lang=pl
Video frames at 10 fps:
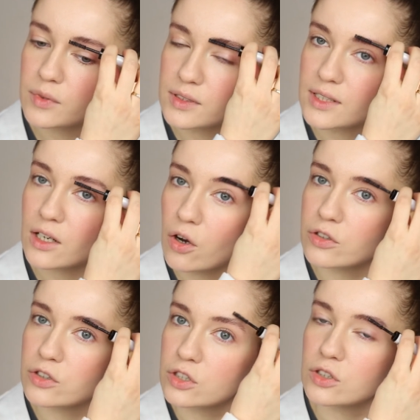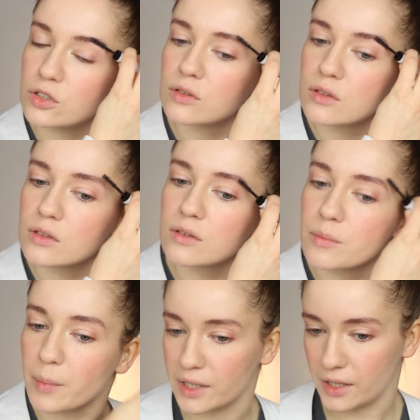zakończyć
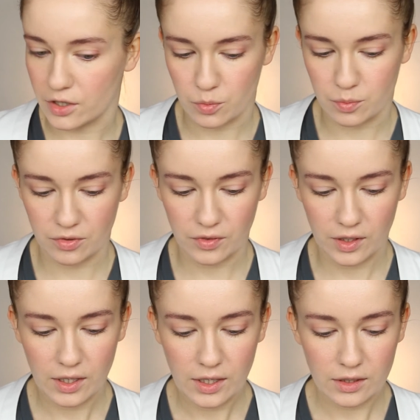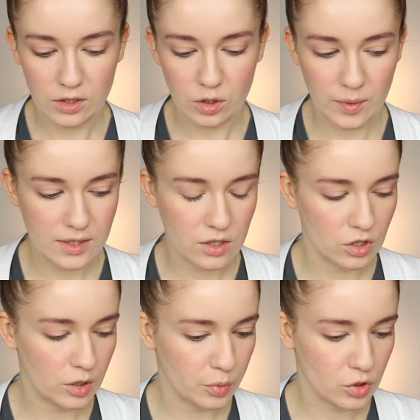makijaż brwi, natomiast
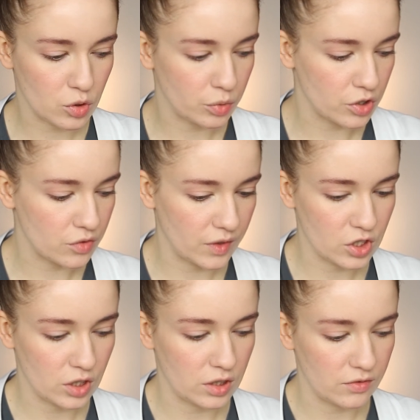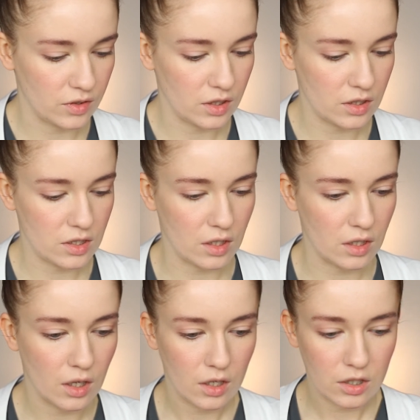jeżeli potrzebujesz większej definicji,
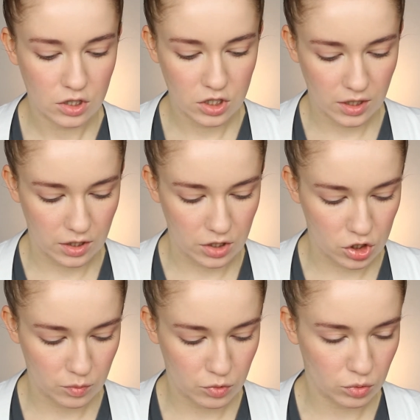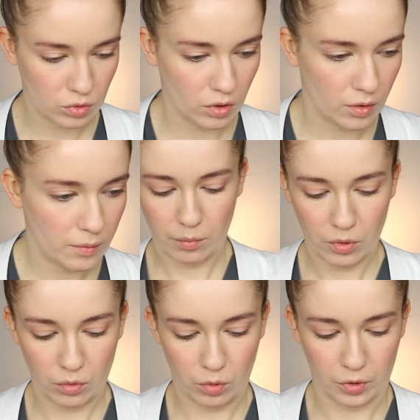sięgaj szybciutko po
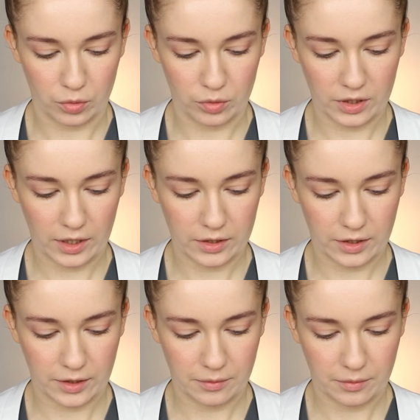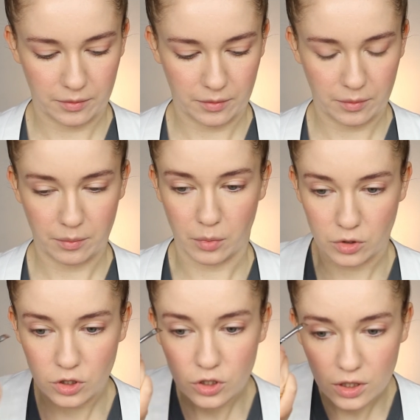ulubioną kredkę
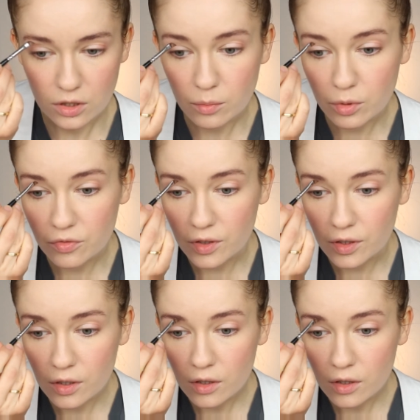bądź cień do brwi